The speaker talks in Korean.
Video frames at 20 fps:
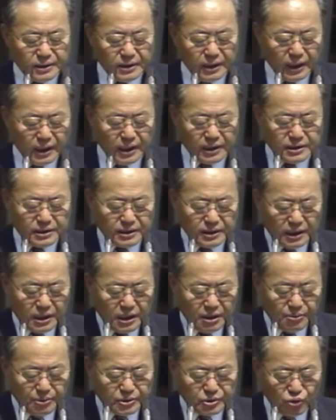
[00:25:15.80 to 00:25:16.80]
다 같이
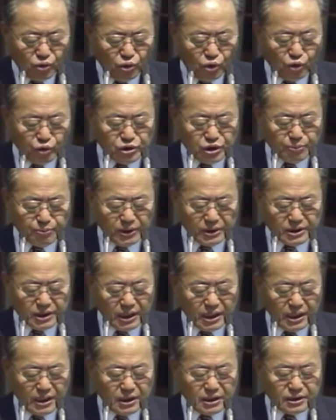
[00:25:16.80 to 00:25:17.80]
따라해 보세요. 번
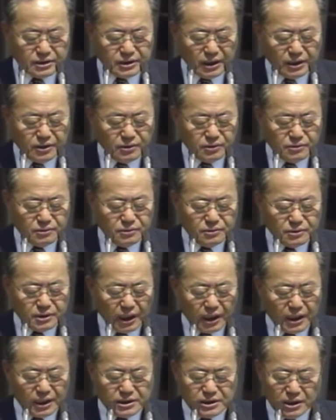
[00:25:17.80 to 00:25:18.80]
따라 읽으세요.
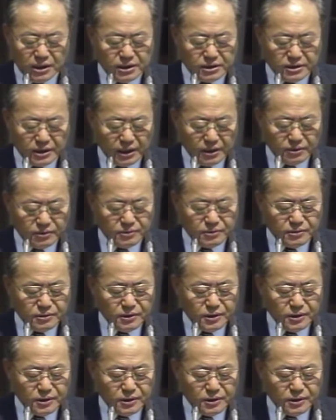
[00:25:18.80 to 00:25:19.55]
다 같이 읽으세요.